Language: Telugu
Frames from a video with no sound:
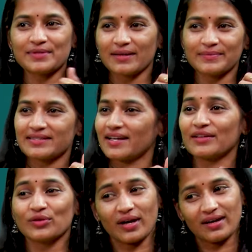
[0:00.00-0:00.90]
సంసారం చేశాను
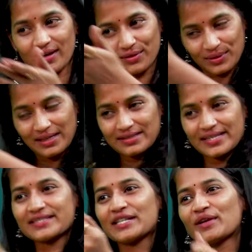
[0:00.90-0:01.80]
ఎందుకు అన్నాడు
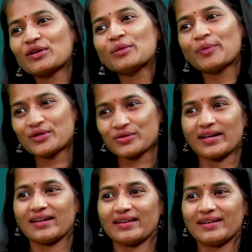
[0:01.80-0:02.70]
సిక్స్టీన్ వరకు రిపోర్ట్స్
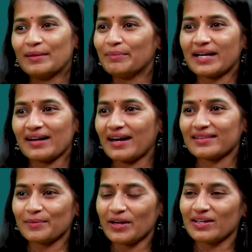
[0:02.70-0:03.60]
ఉన్నాయని మీకు అక్కడ
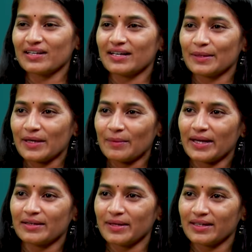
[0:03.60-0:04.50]
అర్థం కావాలి క్రిమినల్ మైండ్